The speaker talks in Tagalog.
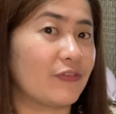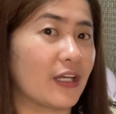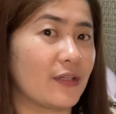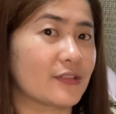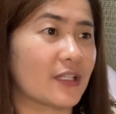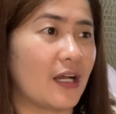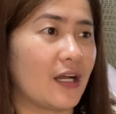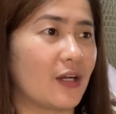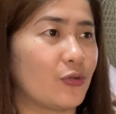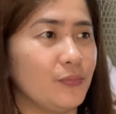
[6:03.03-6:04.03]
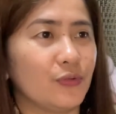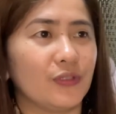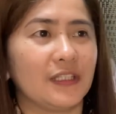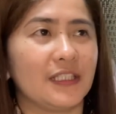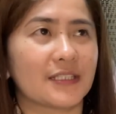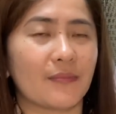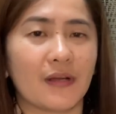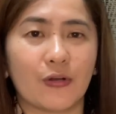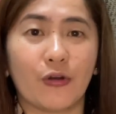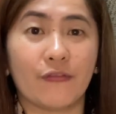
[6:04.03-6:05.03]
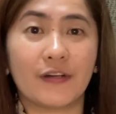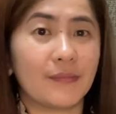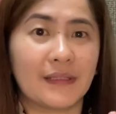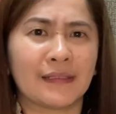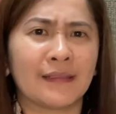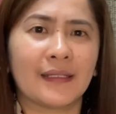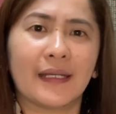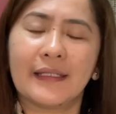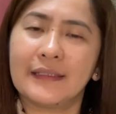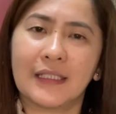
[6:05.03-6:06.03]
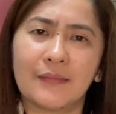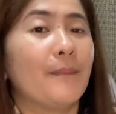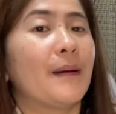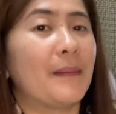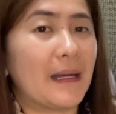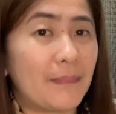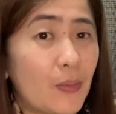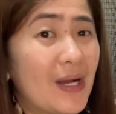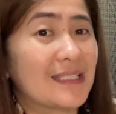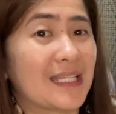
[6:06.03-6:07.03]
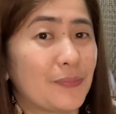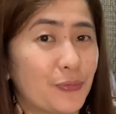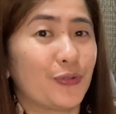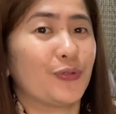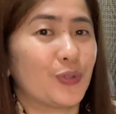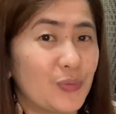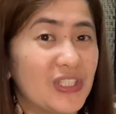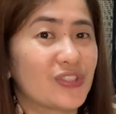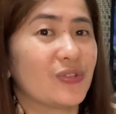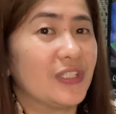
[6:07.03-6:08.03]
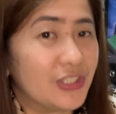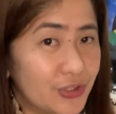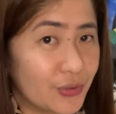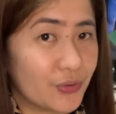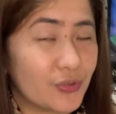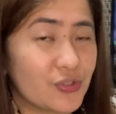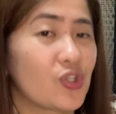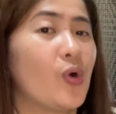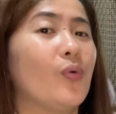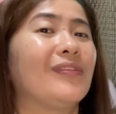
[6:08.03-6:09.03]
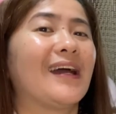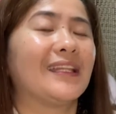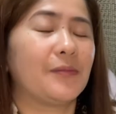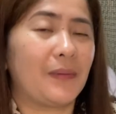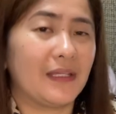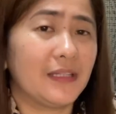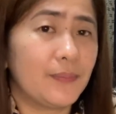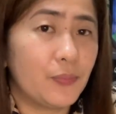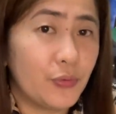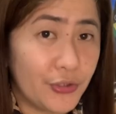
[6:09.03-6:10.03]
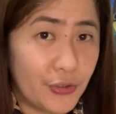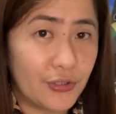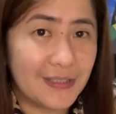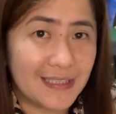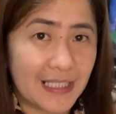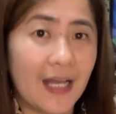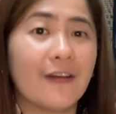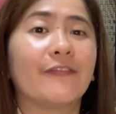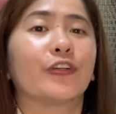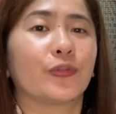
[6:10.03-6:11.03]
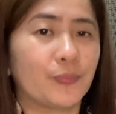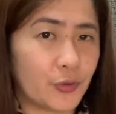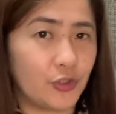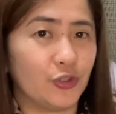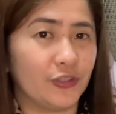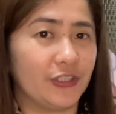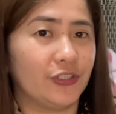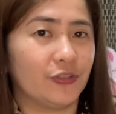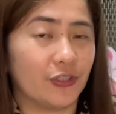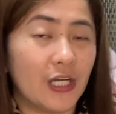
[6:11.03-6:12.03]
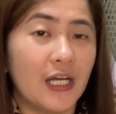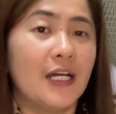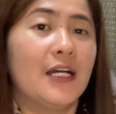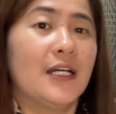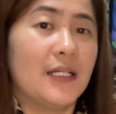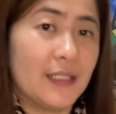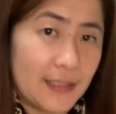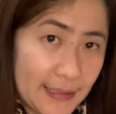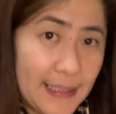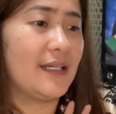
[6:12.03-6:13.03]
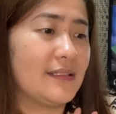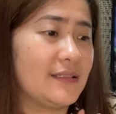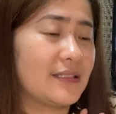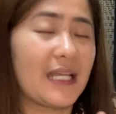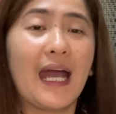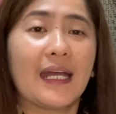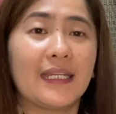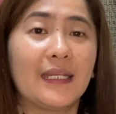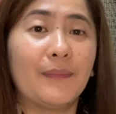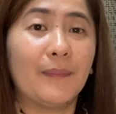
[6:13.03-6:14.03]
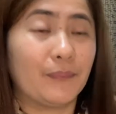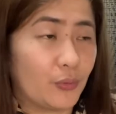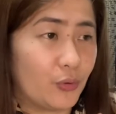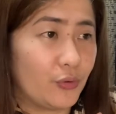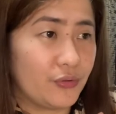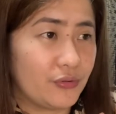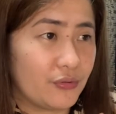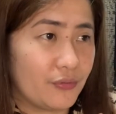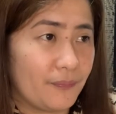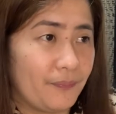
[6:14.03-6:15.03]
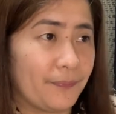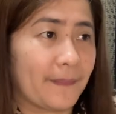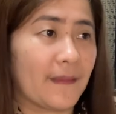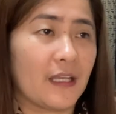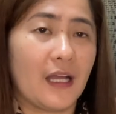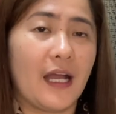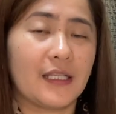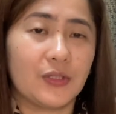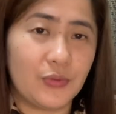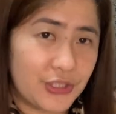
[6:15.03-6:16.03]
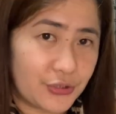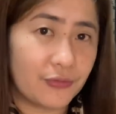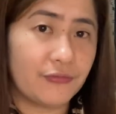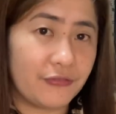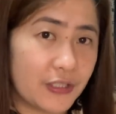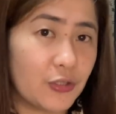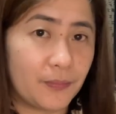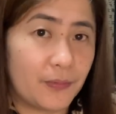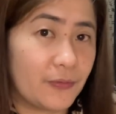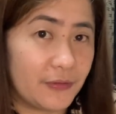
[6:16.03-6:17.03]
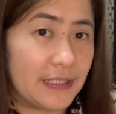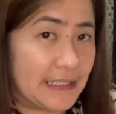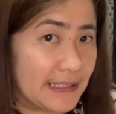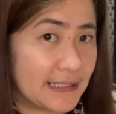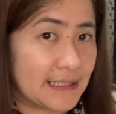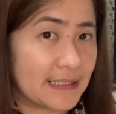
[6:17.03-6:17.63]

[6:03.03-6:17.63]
kayo sa community, sa mga government, ganyan-ganyan, mababawasan po yung tuition ninyo. So, nakadepende po yon sa portfolio ninyo. And sa akin naman po, ang tuition fee ko po is